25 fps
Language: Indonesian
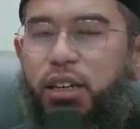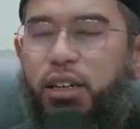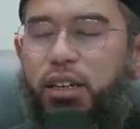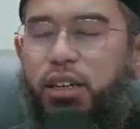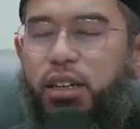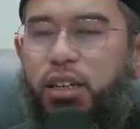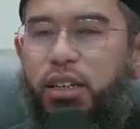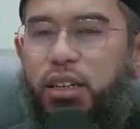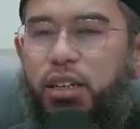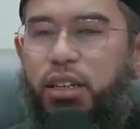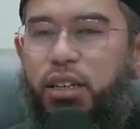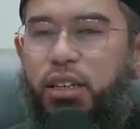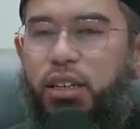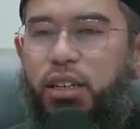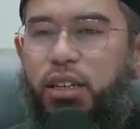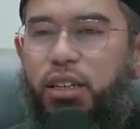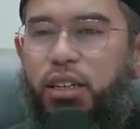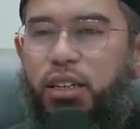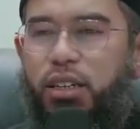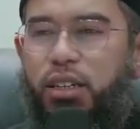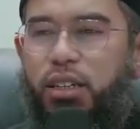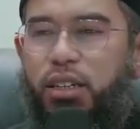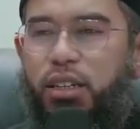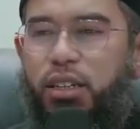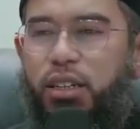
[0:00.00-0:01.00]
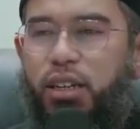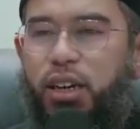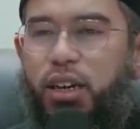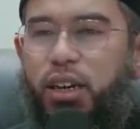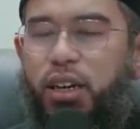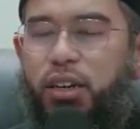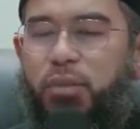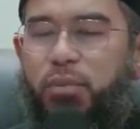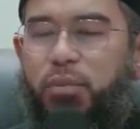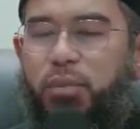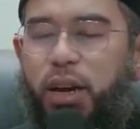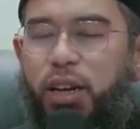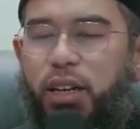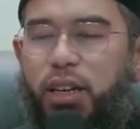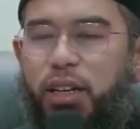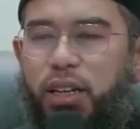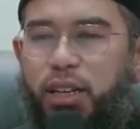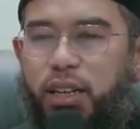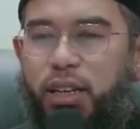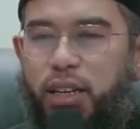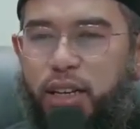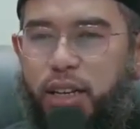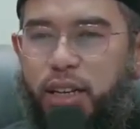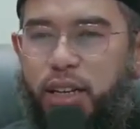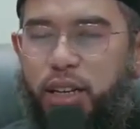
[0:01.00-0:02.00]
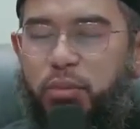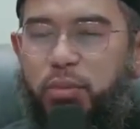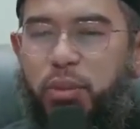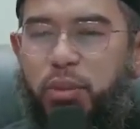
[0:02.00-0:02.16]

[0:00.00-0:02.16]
uh, yang paling clear,